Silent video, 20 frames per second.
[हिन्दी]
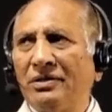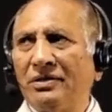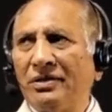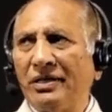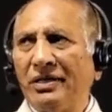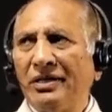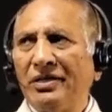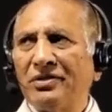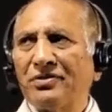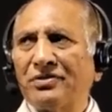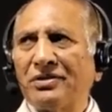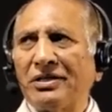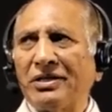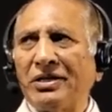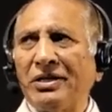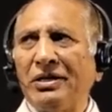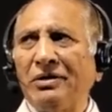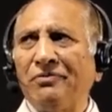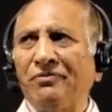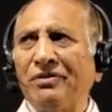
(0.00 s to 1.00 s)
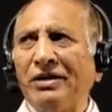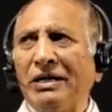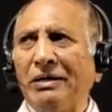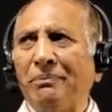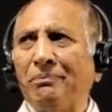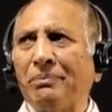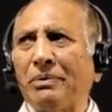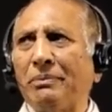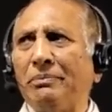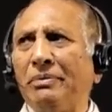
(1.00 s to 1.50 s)
यानी कि सर्टिफाइड
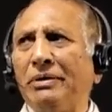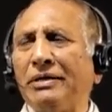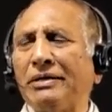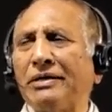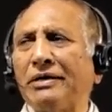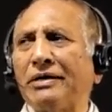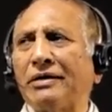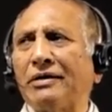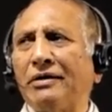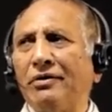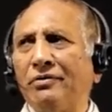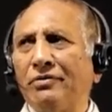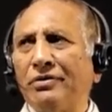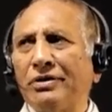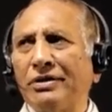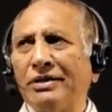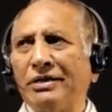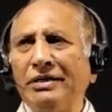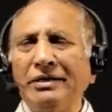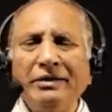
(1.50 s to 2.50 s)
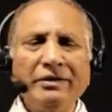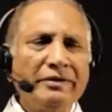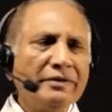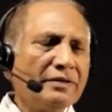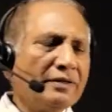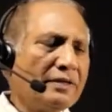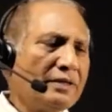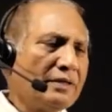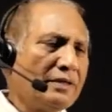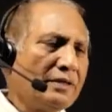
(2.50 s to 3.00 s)
पब्लिक अकाउंटेंट
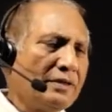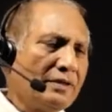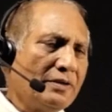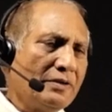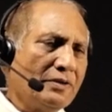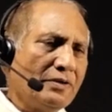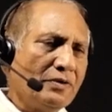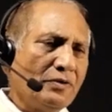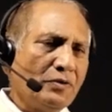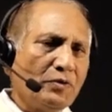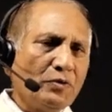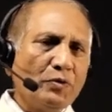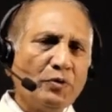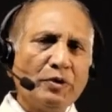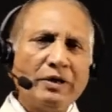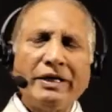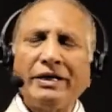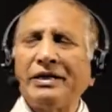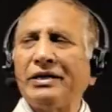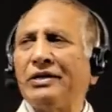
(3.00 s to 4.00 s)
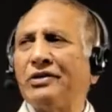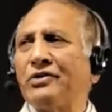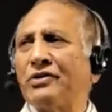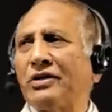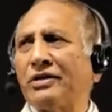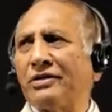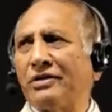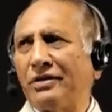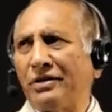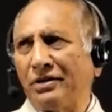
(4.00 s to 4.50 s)
यूएसए की
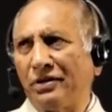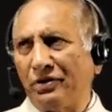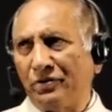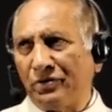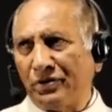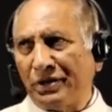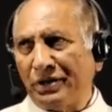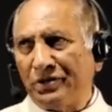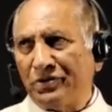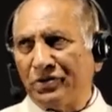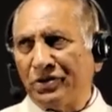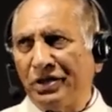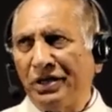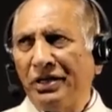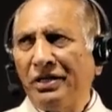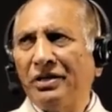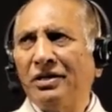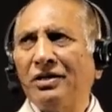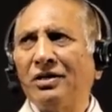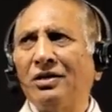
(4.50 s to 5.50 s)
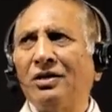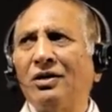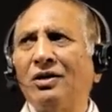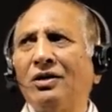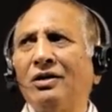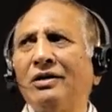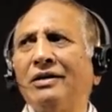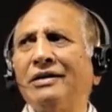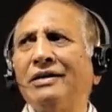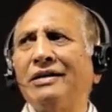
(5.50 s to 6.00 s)
चार्टर्ड अकाउंटेंसी
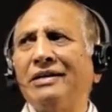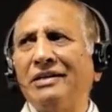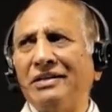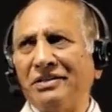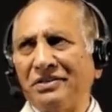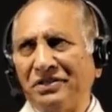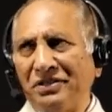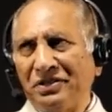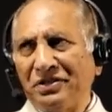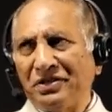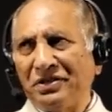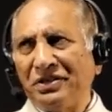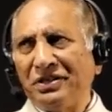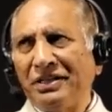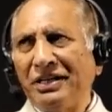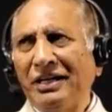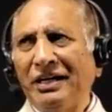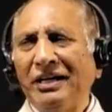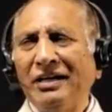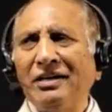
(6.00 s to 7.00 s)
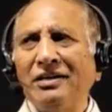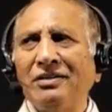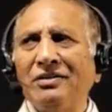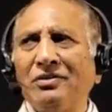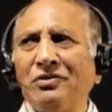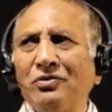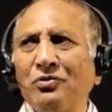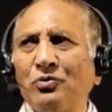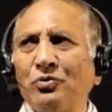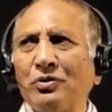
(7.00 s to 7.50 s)
एसीसीए
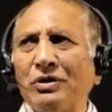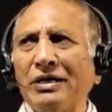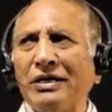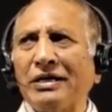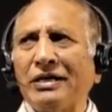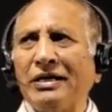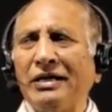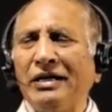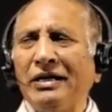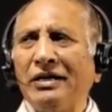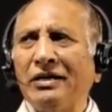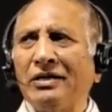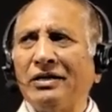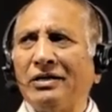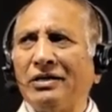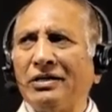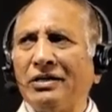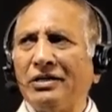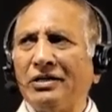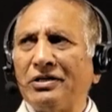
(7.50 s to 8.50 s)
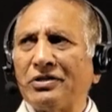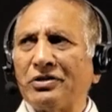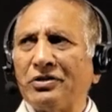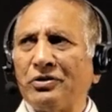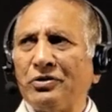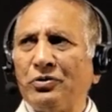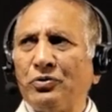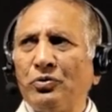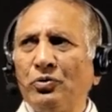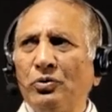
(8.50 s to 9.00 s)
यूके की
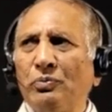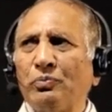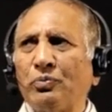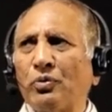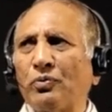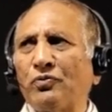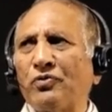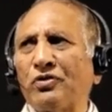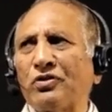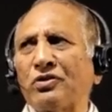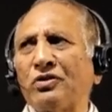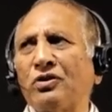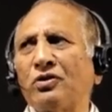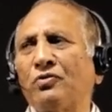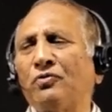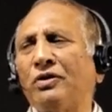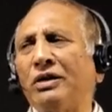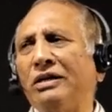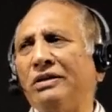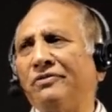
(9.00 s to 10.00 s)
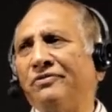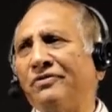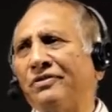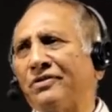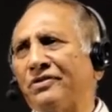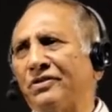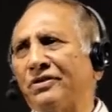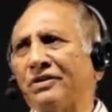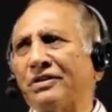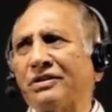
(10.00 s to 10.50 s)
शेड्यूल प्रोफेशनल
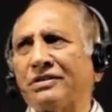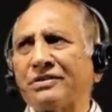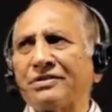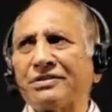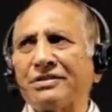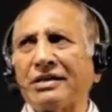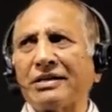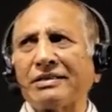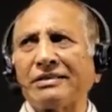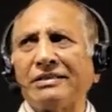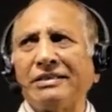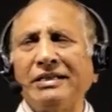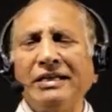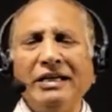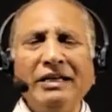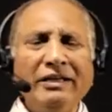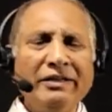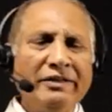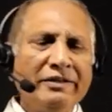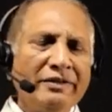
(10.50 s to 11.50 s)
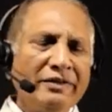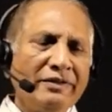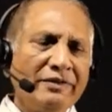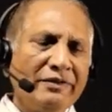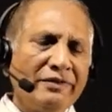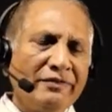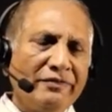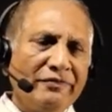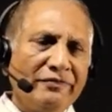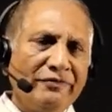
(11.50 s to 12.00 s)
क्वालिफिकेशन कर सकते हैं
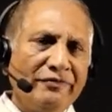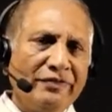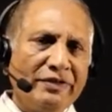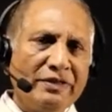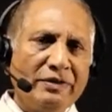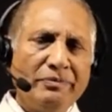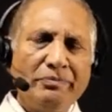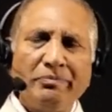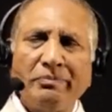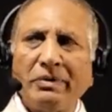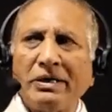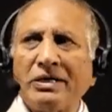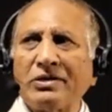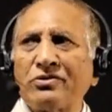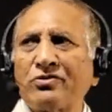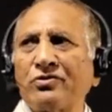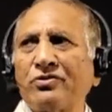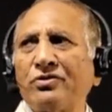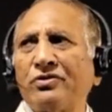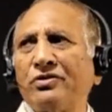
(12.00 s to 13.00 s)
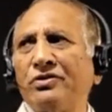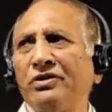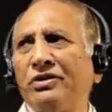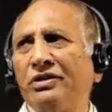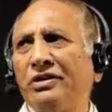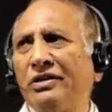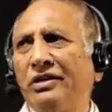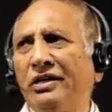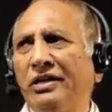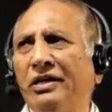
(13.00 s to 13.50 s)
विथ मास्टर
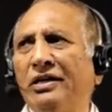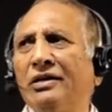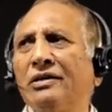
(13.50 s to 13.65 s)
डिग्री